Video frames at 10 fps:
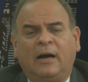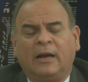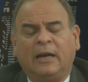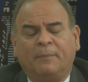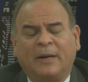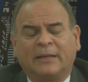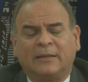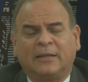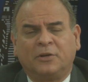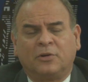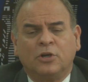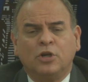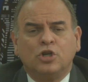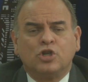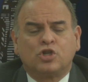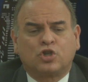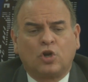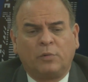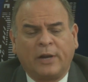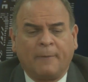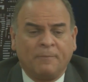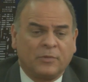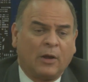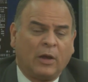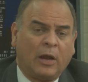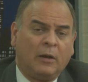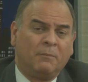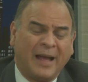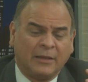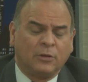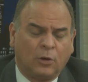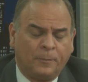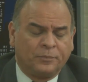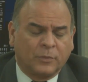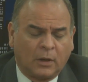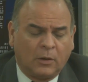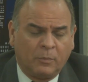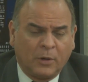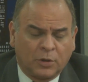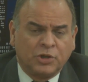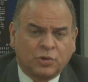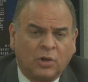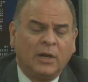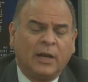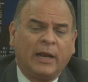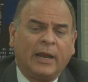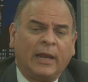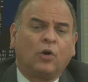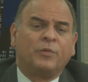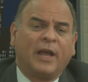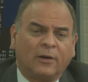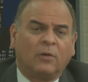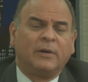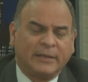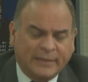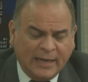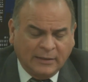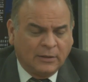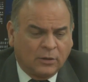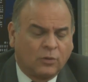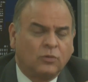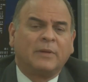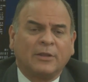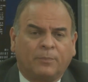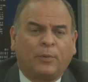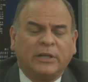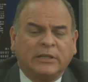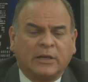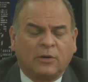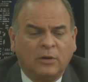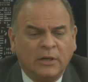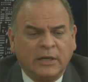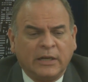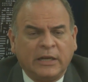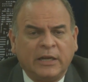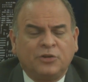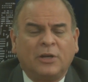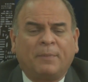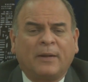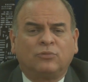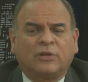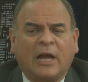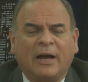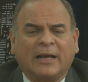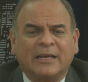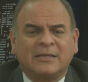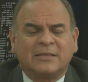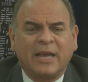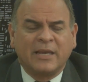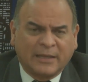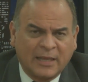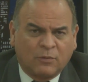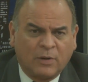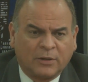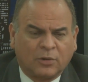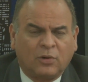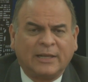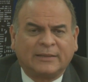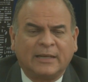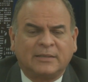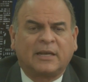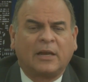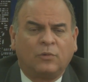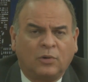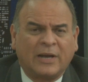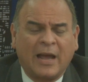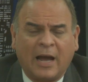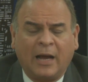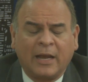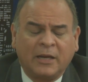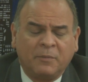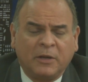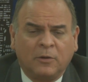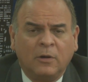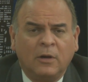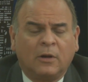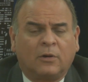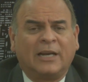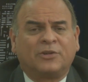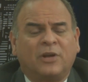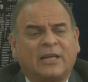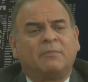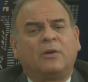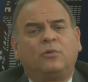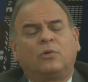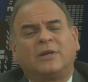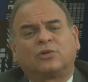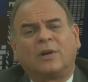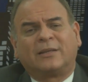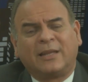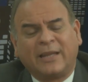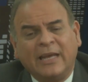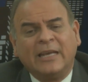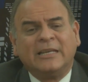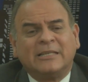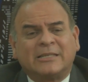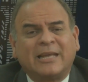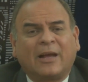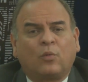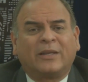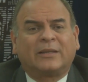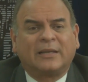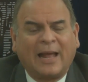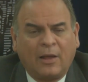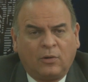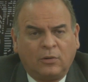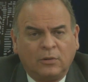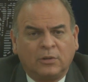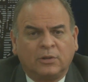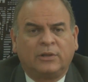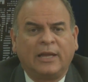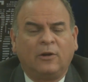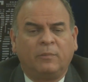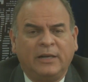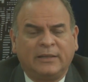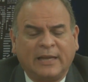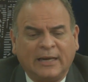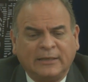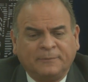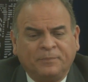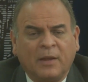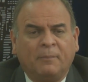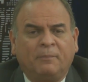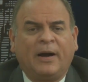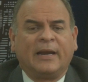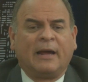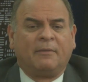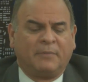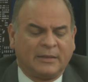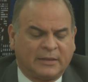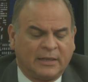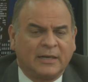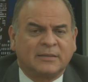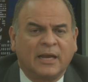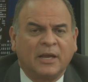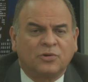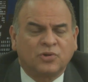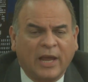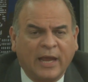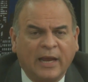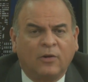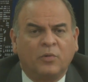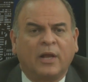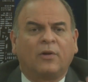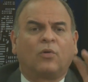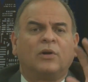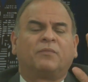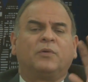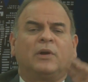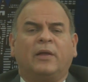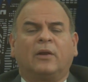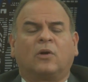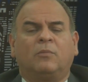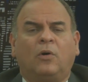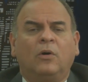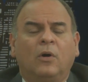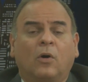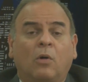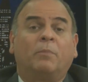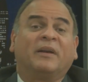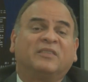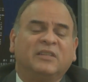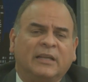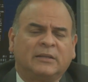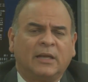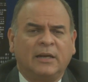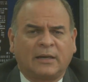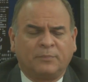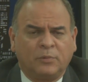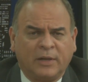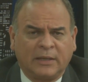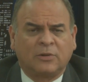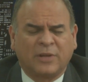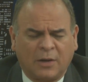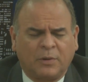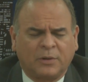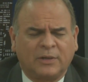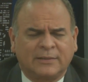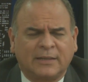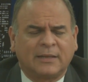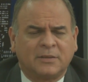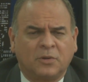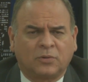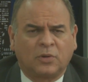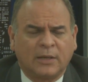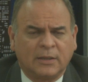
en la parte anterior sobre el mando o mejor dicho, el, gobierno militar con un mando político. Y yo le preguntaba que si ella está de acuerdo con la tesis que algunos han esgrimido con relación a que Maduro es una suerte de secuestrado de los militares para mantenerse ellos en el gobierno con la figura de él como, como presidente de la República. ¿Está usted de acuerdo con esa tesis, doctora?